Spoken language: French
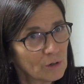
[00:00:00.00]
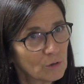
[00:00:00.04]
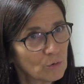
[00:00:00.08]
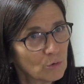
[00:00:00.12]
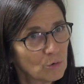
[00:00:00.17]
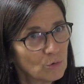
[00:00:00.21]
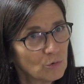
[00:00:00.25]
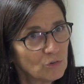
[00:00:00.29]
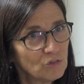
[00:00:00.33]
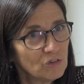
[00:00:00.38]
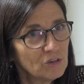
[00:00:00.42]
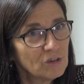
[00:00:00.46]

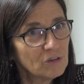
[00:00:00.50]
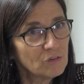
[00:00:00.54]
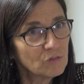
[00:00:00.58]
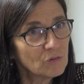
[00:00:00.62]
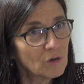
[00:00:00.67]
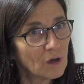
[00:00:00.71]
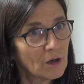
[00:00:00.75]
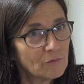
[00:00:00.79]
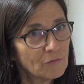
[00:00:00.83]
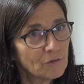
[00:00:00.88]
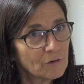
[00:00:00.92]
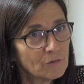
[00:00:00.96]
écologique
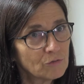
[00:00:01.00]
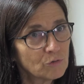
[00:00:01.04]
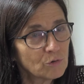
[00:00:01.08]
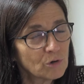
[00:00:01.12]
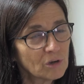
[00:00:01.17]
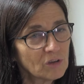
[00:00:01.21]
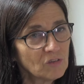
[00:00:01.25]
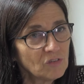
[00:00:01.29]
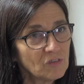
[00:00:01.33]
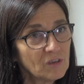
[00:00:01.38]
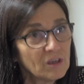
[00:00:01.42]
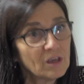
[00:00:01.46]
sera
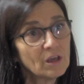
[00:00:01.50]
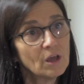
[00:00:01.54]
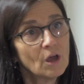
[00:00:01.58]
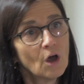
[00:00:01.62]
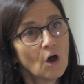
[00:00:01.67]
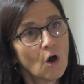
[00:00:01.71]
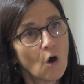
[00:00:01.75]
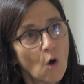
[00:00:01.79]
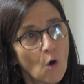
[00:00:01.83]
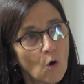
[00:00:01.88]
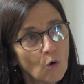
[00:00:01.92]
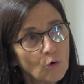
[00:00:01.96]
favorisée.
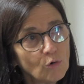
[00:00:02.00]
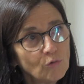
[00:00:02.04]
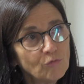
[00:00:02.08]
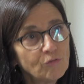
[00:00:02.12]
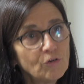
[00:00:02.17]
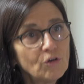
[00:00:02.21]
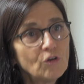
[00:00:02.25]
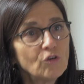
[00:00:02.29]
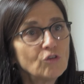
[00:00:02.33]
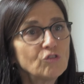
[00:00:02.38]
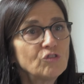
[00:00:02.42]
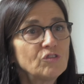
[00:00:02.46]
En
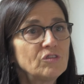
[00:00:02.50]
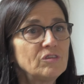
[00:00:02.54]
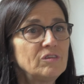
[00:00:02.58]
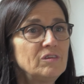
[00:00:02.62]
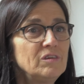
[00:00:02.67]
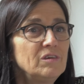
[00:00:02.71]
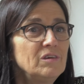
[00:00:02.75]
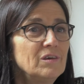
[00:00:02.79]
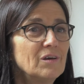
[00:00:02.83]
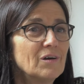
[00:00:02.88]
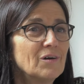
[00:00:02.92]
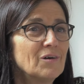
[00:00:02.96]
revanche,
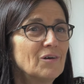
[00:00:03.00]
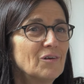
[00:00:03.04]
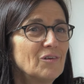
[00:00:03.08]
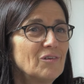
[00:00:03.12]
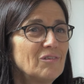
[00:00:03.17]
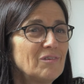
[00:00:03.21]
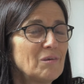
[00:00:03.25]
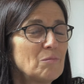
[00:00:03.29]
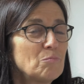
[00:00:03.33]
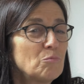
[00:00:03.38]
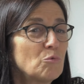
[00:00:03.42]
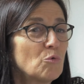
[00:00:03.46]
si
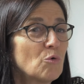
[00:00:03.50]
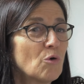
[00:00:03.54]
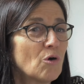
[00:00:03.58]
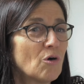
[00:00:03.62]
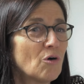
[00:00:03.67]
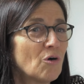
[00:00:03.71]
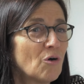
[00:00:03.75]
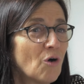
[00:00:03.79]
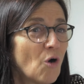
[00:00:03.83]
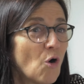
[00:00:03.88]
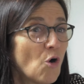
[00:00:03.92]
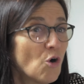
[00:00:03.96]
c'est
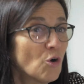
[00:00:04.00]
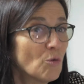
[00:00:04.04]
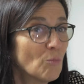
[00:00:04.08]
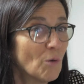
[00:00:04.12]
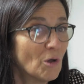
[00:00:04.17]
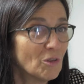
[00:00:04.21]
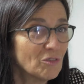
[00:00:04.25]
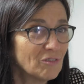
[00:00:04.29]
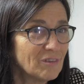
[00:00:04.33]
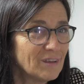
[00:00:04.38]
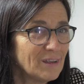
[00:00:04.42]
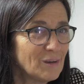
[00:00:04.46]
pour
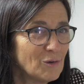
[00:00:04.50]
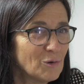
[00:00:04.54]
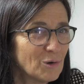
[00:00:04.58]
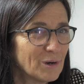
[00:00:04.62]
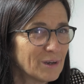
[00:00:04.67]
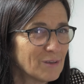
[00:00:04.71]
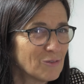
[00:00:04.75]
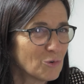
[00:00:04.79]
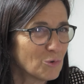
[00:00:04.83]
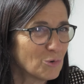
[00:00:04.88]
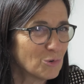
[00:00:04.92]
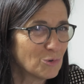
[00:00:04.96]
augmenter le
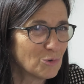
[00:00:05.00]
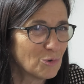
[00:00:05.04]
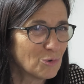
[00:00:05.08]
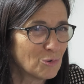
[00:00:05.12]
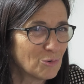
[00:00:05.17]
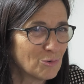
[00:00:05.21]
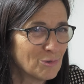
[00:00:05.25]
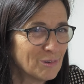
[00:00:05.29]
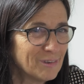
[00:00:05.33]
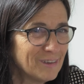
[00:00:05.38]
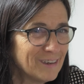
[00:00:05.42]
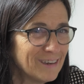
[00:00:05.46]
réseau
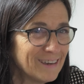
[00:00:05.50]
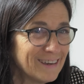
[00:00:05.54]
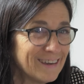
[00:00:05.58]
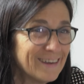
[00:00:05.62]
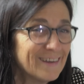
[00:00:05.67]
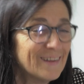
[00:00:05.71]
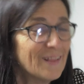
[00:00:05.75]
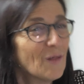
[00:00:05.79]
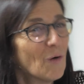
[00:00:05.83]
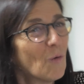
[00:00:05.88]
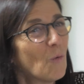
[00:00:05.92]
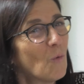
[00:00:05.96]
autoroutier,
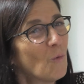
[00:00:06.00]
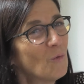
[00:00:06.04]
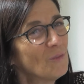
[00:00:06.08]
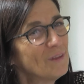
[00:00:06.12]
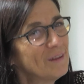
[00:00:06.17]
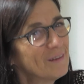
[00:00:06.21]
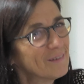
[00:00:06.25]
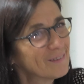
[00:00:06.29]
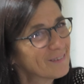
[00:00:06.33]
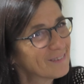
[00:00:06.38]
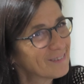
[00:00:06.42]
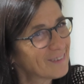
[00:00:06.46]
on
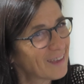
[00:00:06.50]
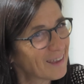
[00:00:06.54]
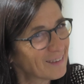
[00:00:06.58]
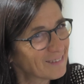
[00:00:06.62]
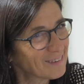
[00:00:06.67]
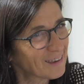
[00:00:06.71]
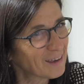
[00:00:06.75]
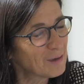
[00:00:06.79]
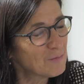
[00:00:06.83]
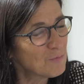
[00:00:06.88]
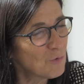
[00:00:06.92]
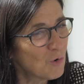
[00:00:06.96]

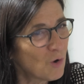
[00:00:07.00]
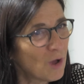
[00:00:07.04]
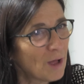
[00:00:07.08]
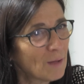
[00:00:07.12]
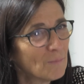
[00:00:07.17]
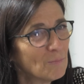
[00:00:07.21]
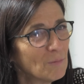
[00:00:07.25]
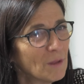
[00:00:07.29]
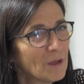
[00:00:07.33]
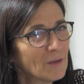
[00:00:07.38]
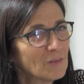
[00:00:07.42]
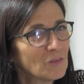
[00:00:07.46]
s'inscrit
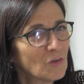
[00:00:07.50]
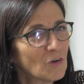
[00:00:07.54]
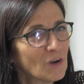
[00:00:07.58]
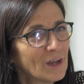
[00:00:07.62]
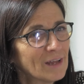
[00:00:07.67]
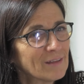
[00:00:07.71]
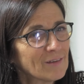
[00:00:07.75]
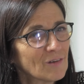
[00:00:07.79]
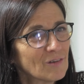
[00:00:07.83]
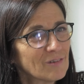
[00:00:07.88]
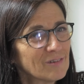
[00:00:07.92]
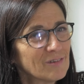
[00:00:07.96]
moins dans
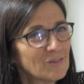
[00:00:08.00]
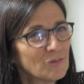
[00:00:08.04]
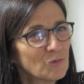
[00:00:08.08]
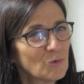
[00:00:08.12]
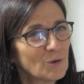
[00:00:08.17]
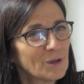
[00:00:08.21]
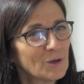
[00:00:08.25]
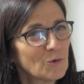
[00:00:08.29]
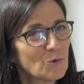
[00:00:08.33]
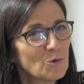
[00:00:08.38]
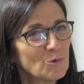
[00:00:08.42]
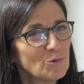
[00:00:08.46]
la transition
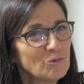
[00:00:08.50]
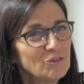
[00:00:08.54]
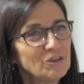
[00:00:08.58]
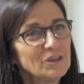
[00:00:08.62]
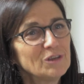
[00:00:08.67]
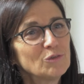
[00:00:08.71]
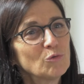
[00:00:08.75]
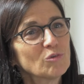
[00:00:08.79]
écologique.